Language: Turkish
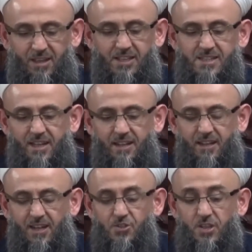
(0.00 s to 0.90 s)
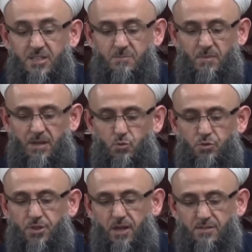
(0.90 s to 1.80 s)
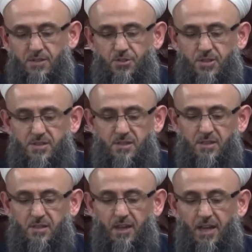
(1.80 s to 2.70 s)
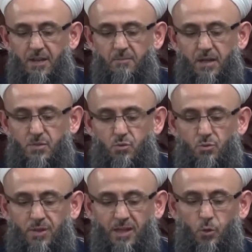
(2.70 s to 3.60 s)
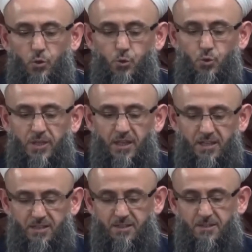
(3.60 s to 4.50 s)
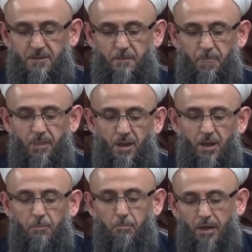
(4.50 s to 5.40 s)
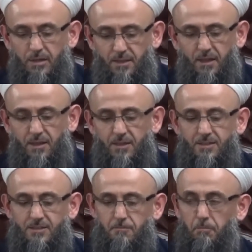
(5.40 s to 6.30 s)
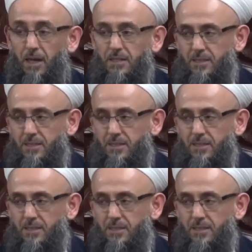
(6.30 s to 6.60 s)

Senede kaç kez mahsul çıkarsa çıksın her mahsulden öşür gerekir. Balda bal,